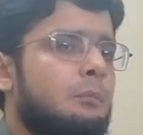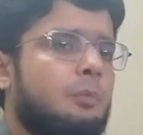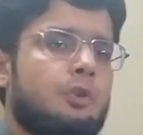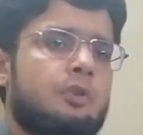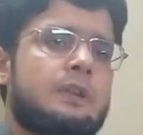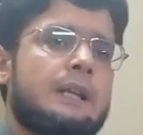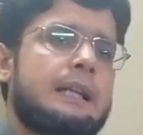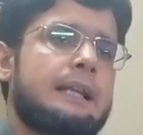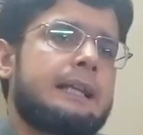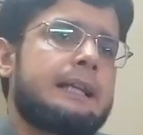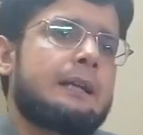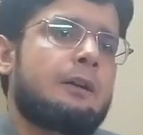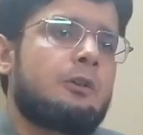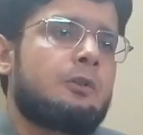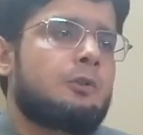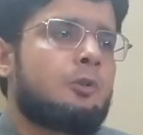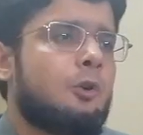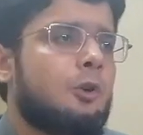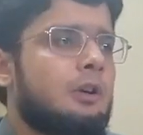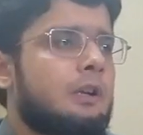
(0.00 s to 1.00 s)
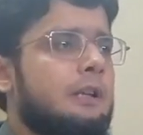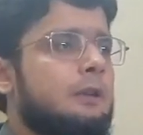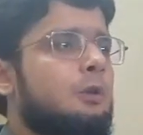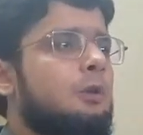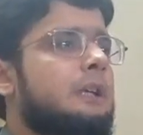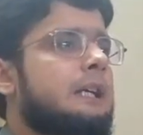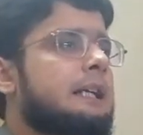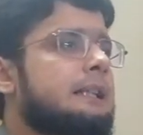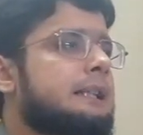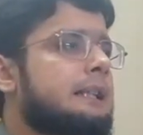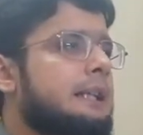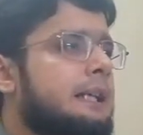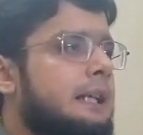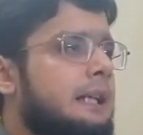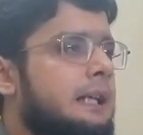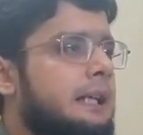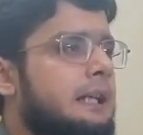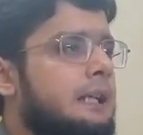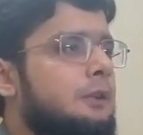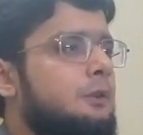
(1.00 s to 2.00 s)
मुसल्ली उस घोड़े को कहते
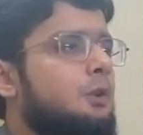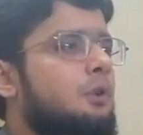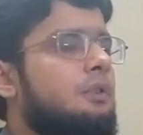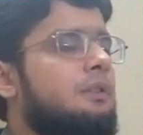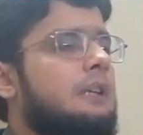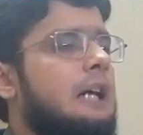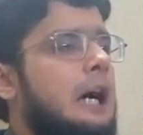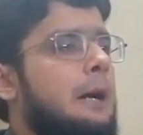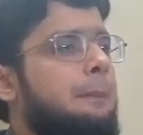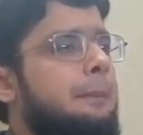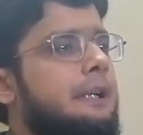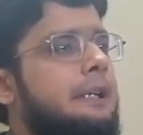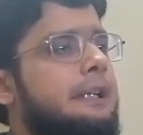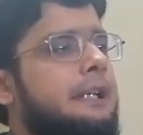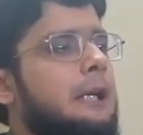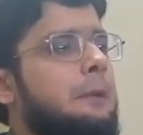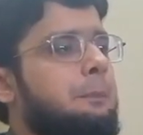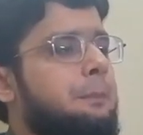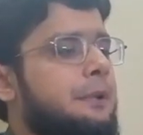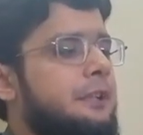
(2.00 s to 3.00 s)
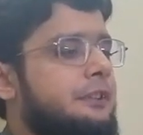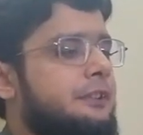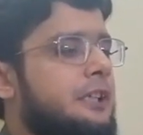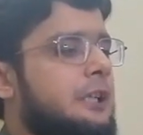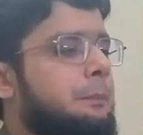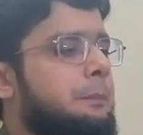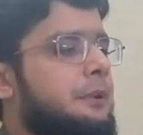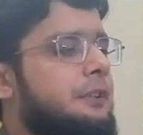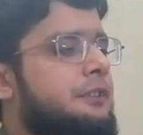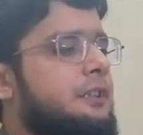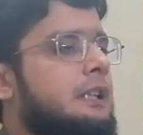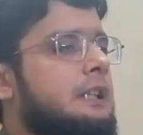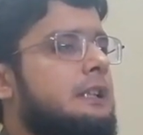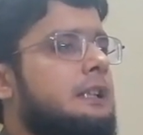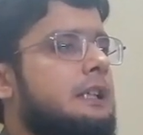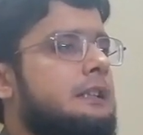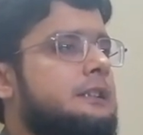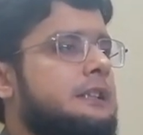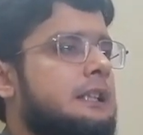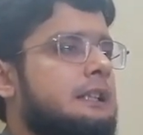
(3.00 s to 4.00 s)
हैं जो सबक के पीछे पीछे
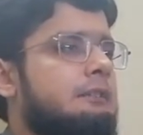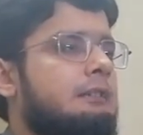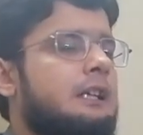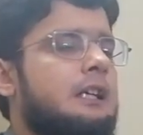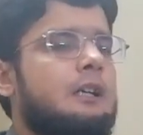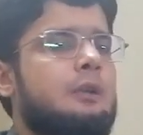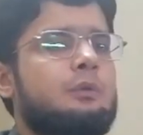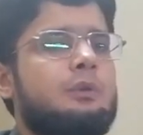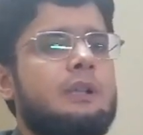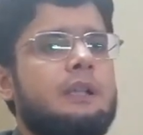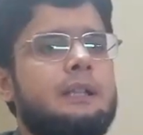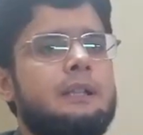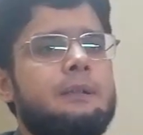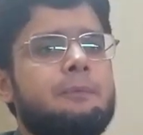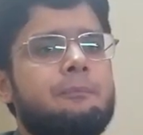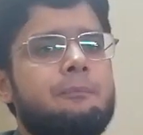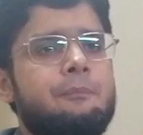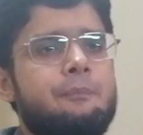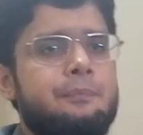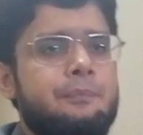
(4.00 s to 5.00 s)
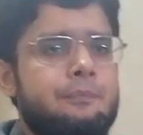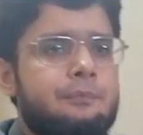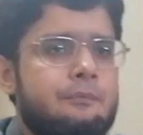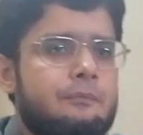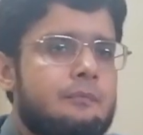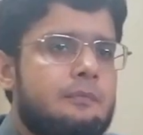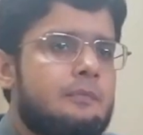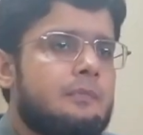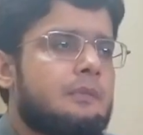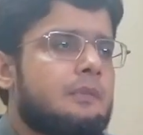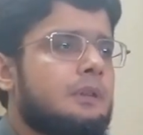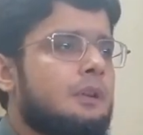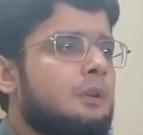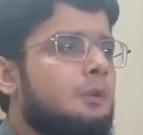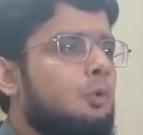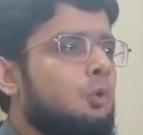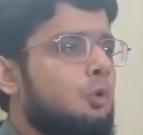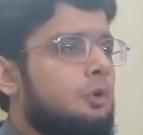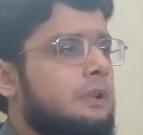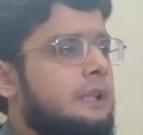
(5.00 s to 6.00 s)
लग चल रहा होता
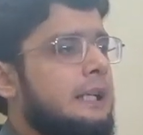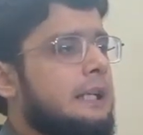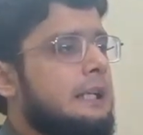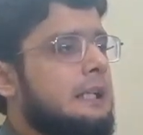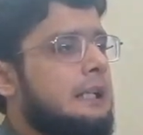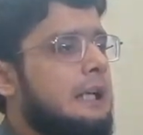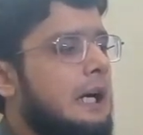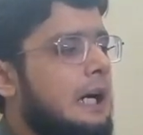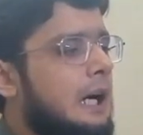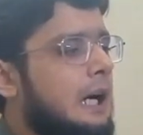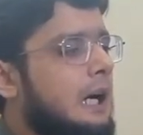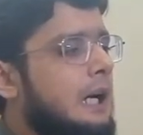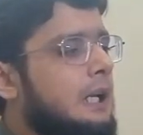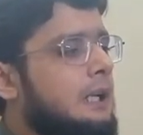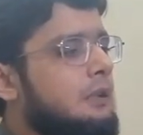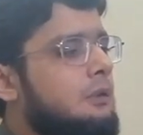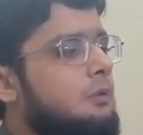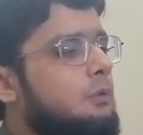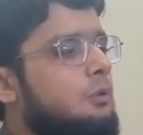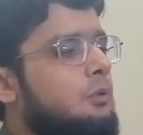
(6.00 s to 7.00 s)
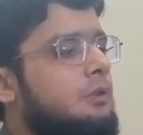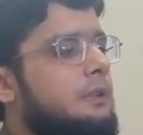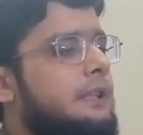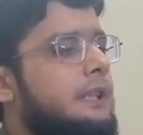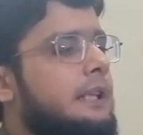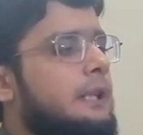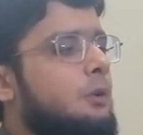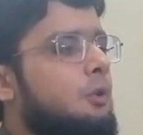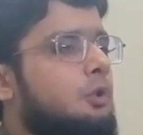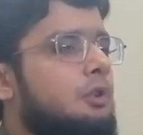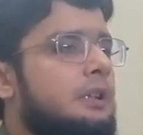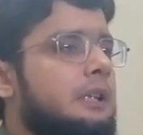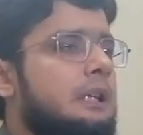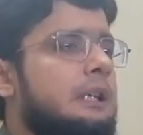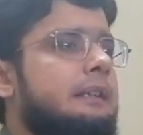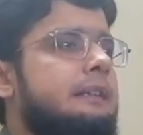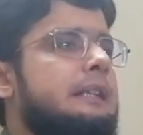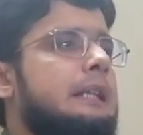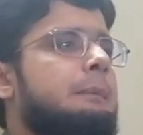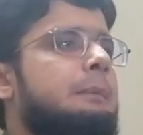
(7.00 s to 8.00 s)
है उसके कान उसके उसी
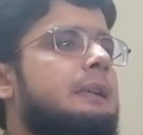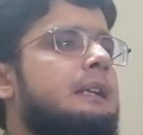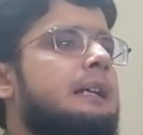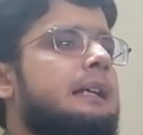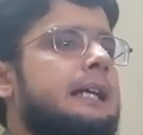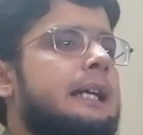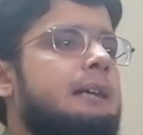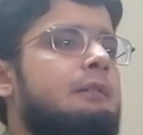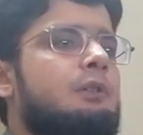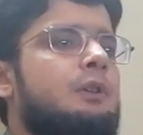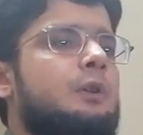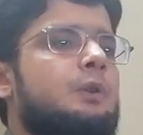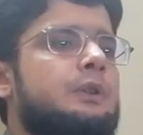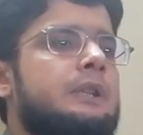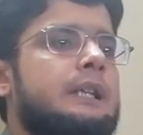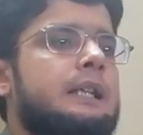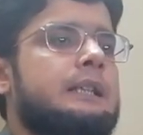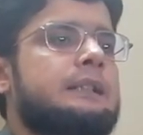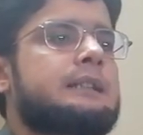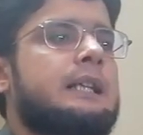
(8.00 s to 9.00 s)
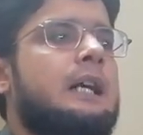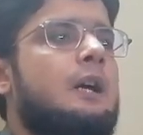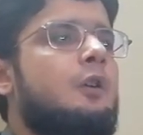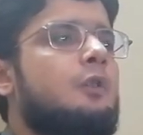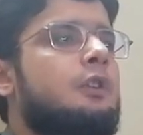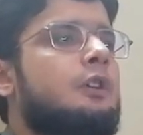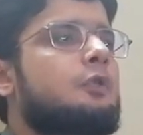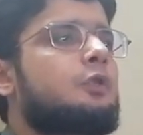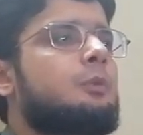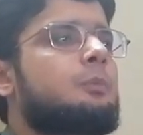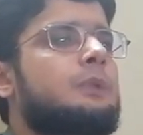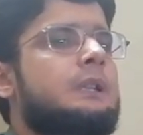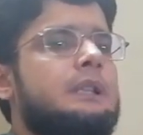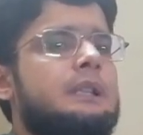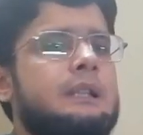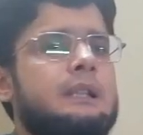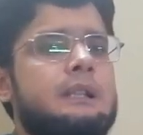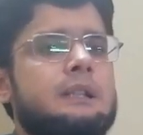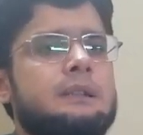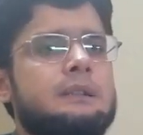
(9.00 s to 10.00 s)
हिस्से पे लगे हुए होते हैं जहाँ उसकी दुम
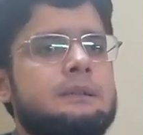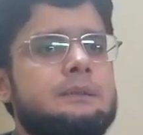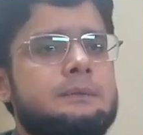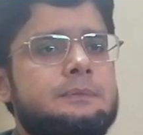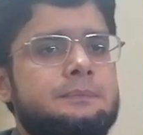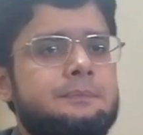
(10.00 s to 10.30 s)
लगती है